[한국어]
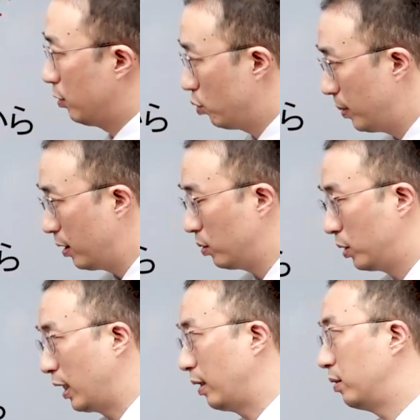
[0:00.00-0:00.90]
해주면
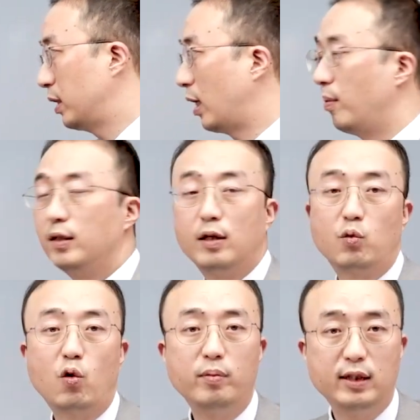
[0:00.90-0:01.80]
그게 그 사람한테
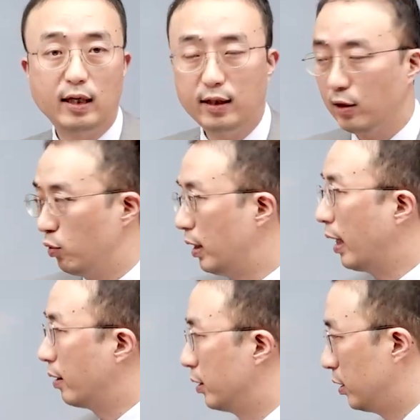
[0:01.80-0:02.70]
도움이 되니까
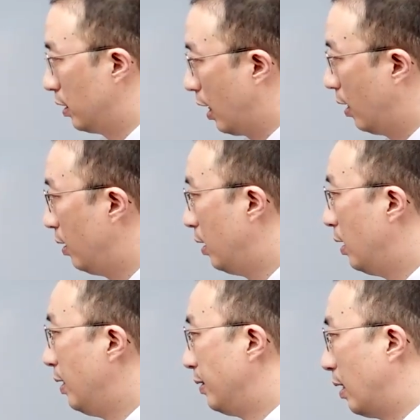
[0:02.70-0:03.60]
유익한 것이다.
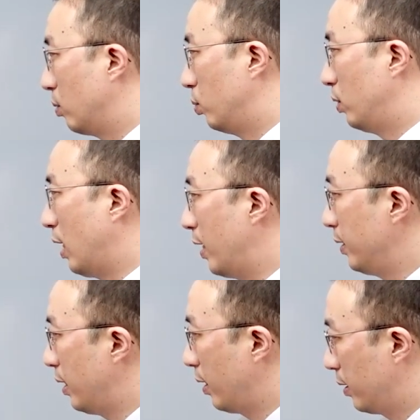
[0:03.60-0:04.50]
단
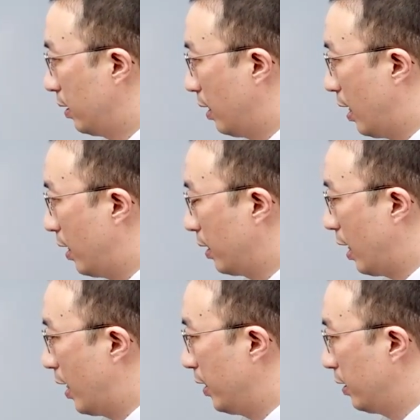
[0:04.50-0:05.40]
구타이테키나
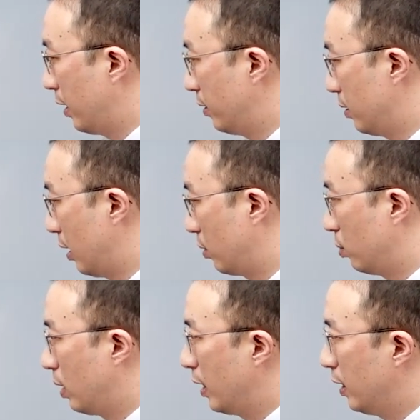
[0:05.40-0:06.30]
카이케츠
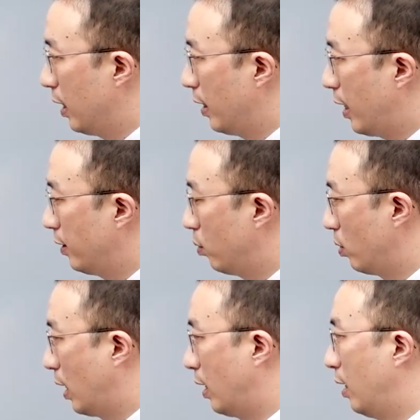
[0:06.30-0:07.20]
사쿠가
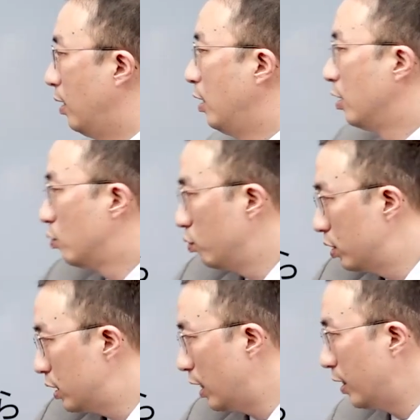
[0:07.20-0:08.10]
이에나이노나라
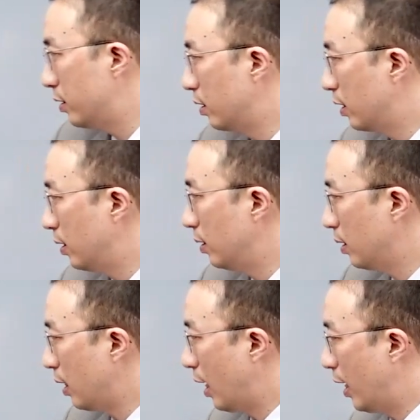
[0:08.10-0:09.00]

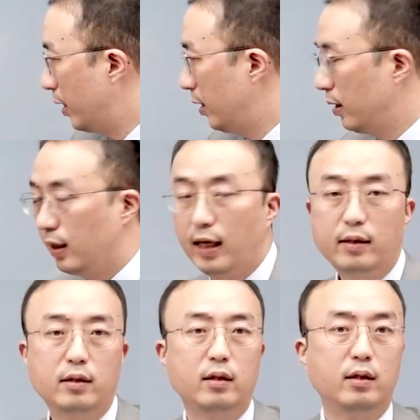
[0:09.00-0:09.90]
구체적인
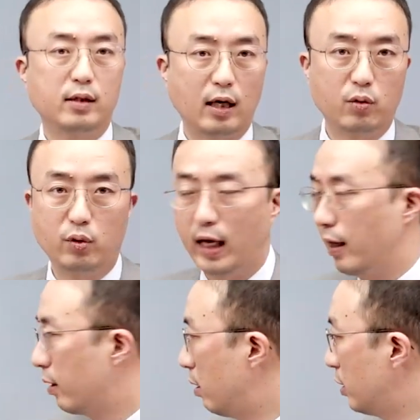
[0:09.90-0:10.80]
카이케츠 사쿠
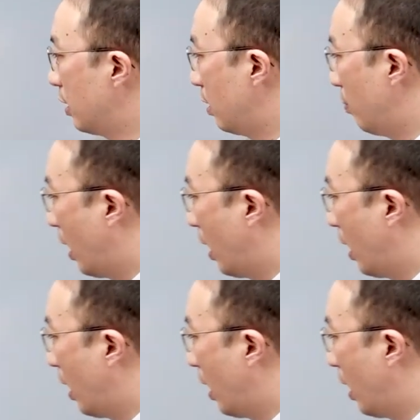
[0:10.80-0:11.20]
해결책을